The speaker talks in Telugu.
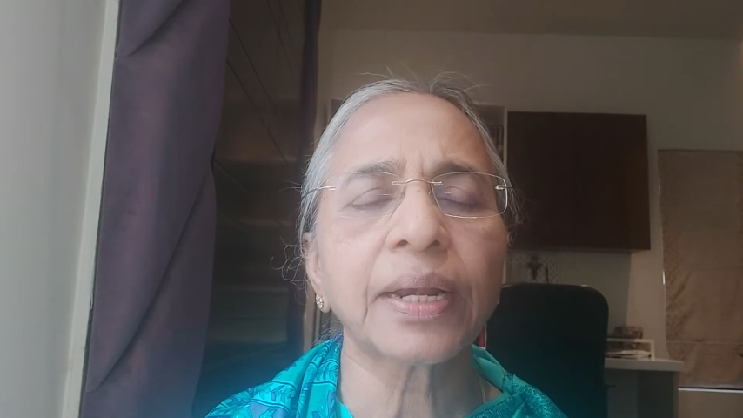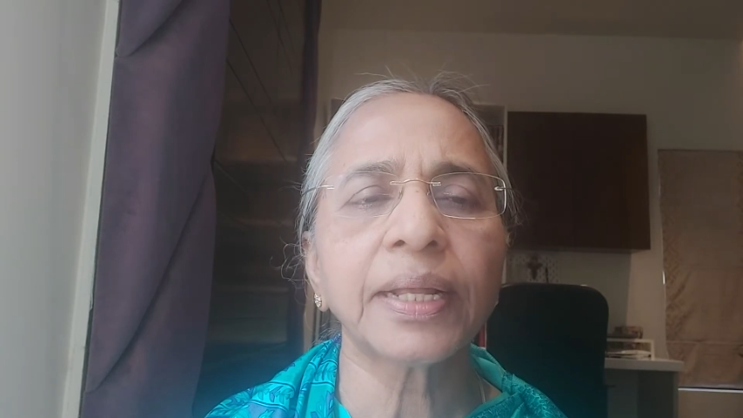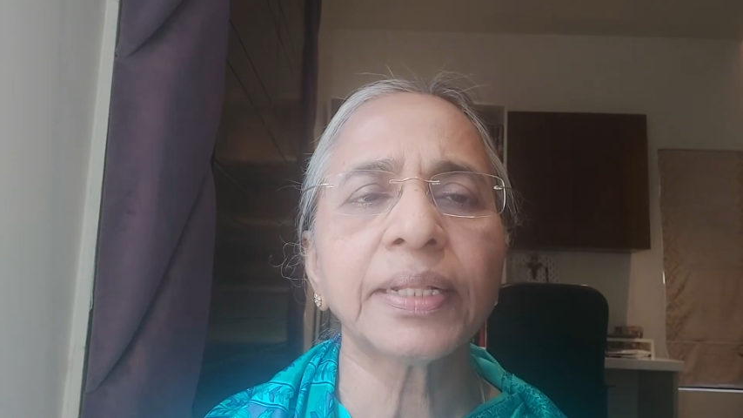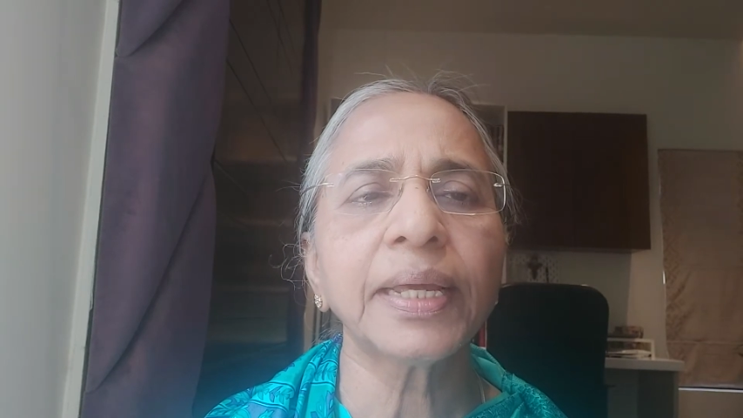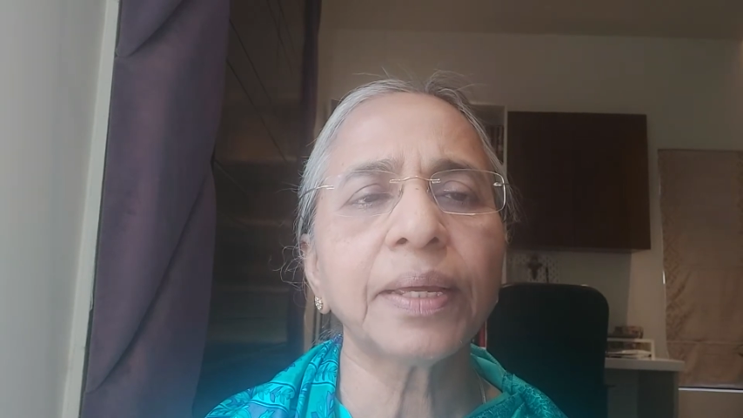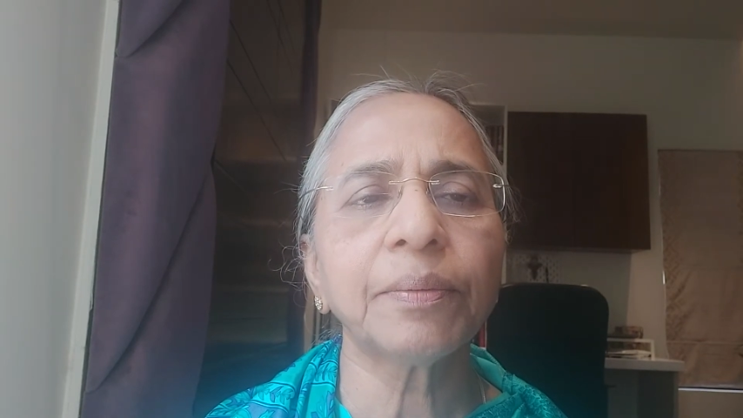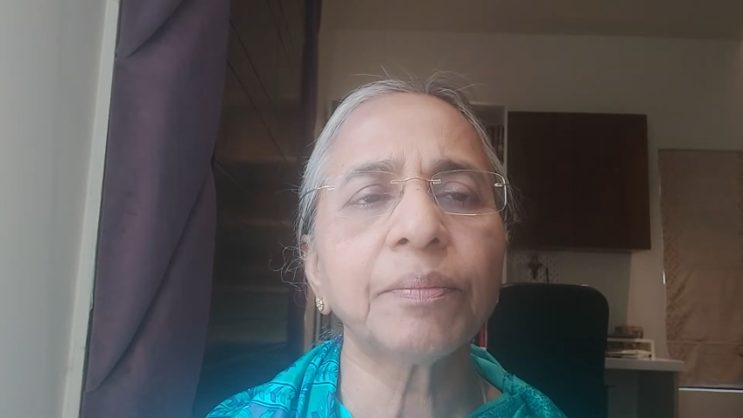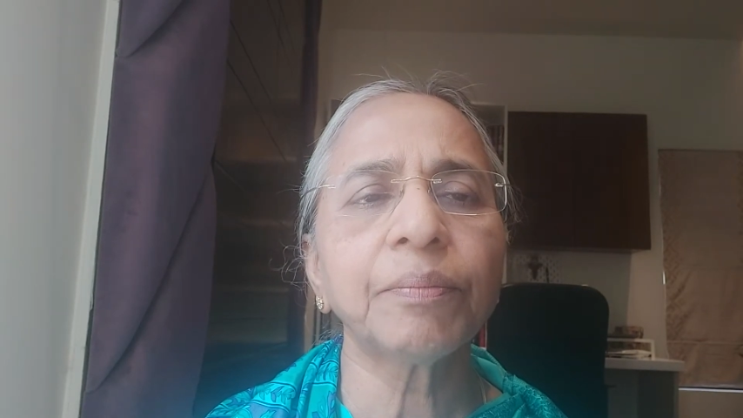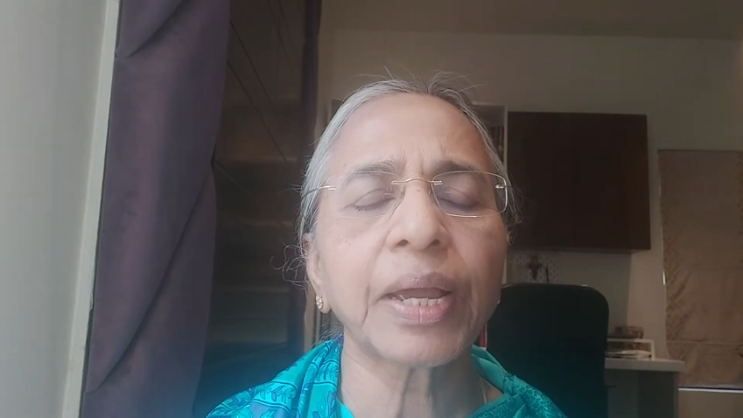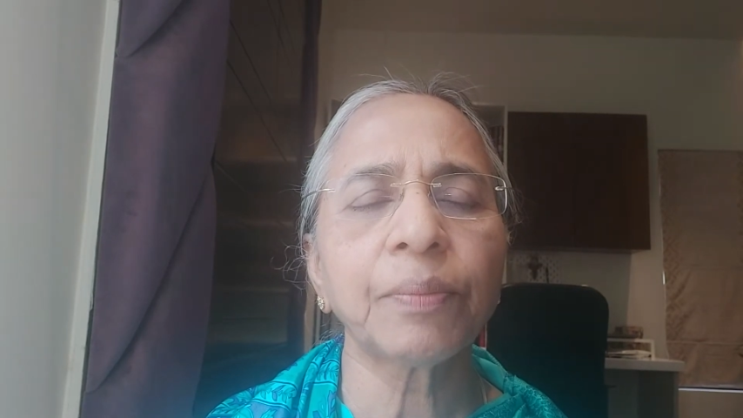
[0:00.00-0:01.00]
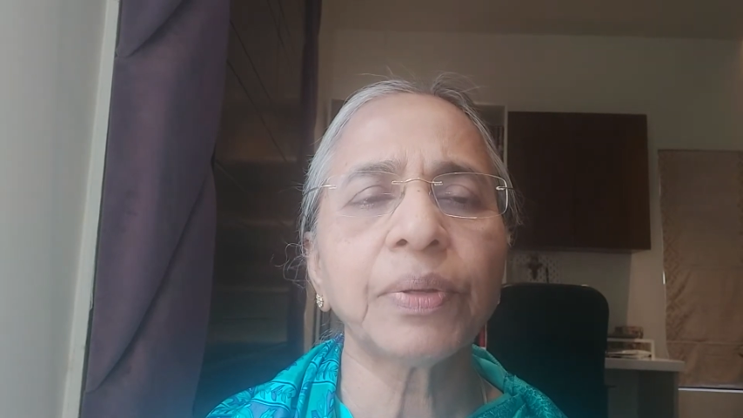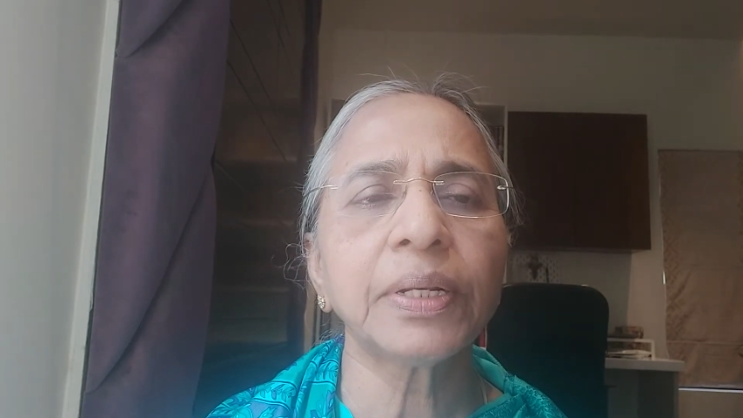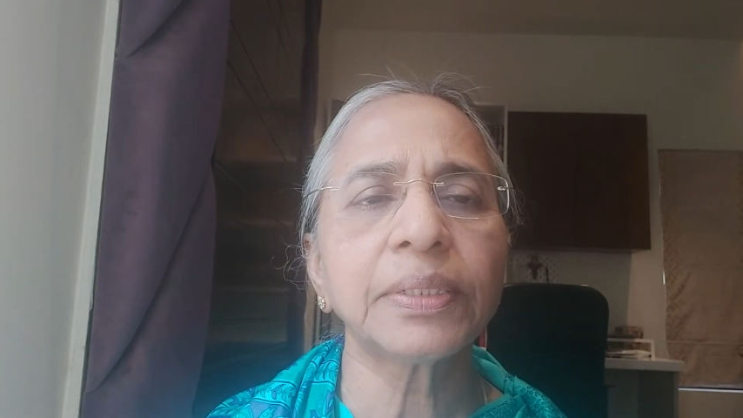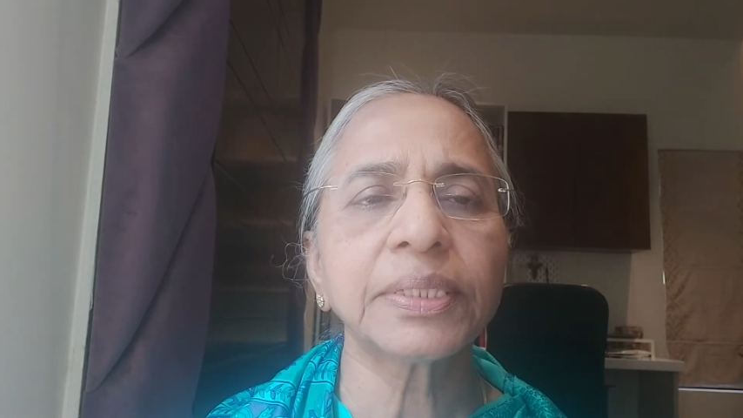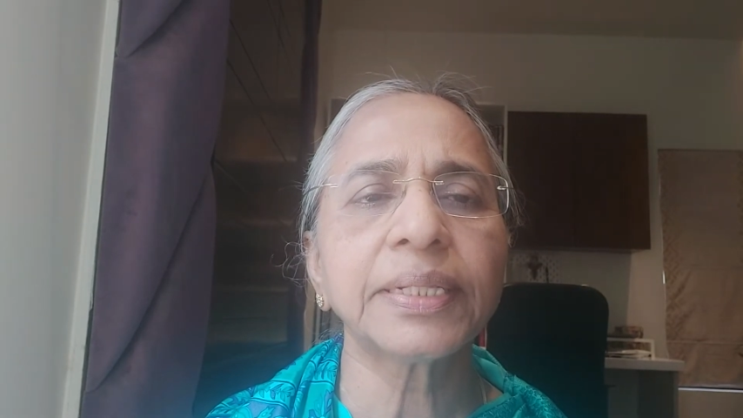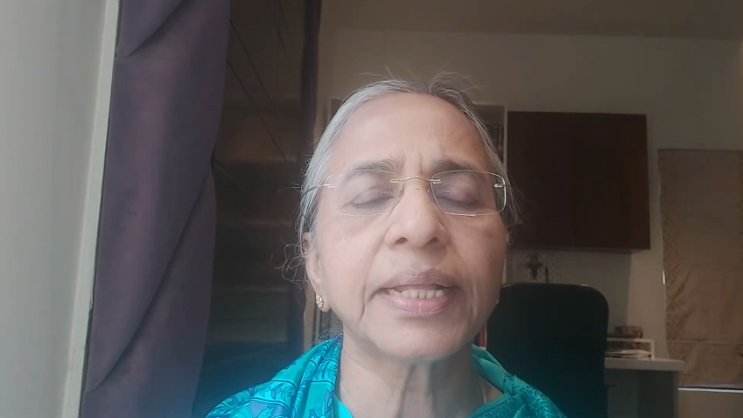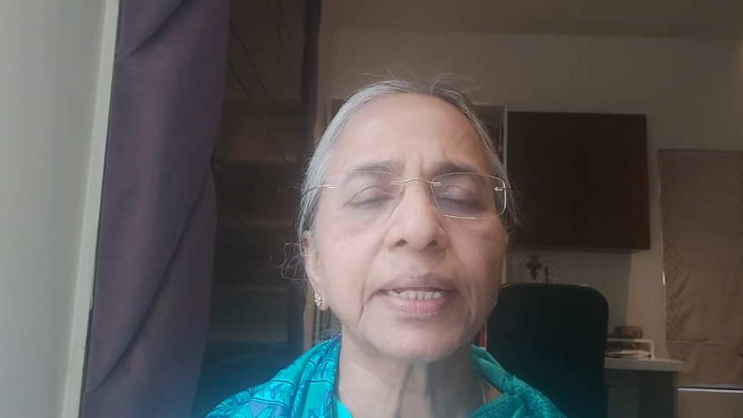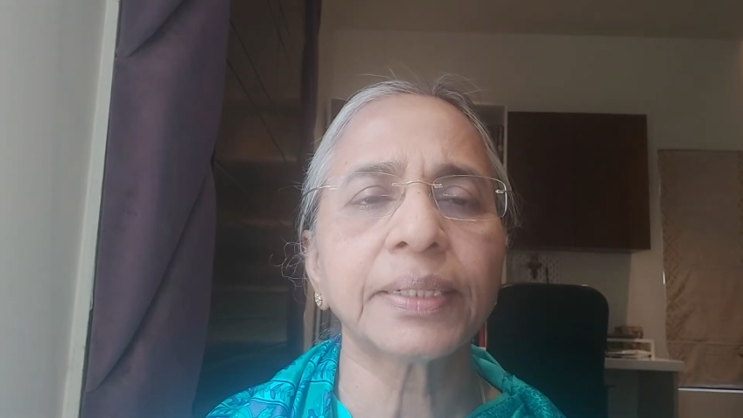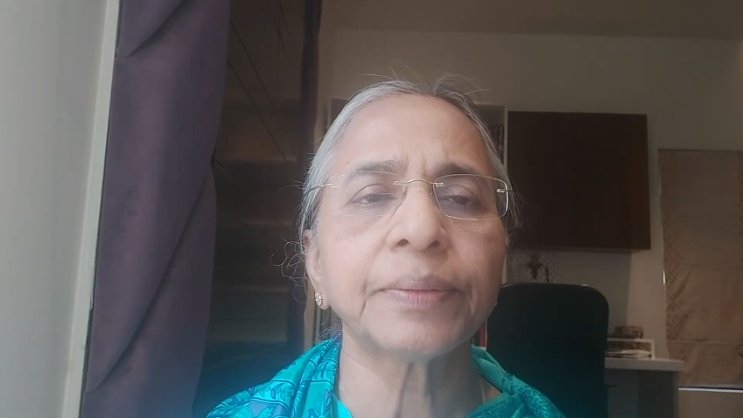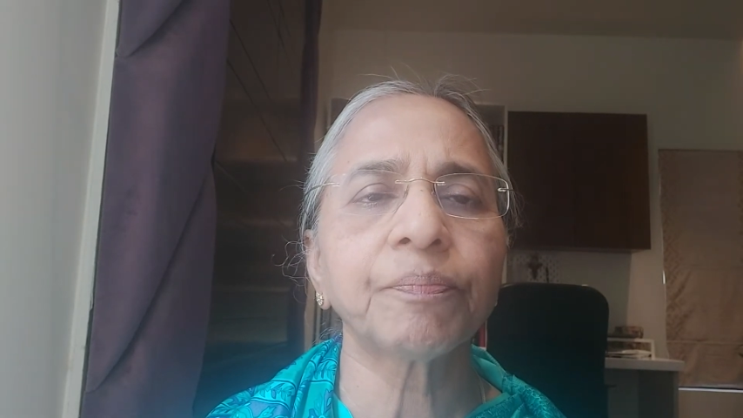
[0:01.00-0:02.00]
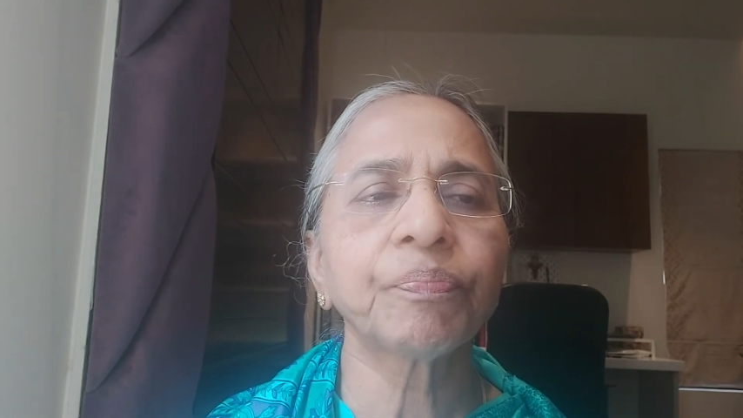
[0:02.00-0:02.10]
అన్నది బైబిల్ సిద్ధాంతం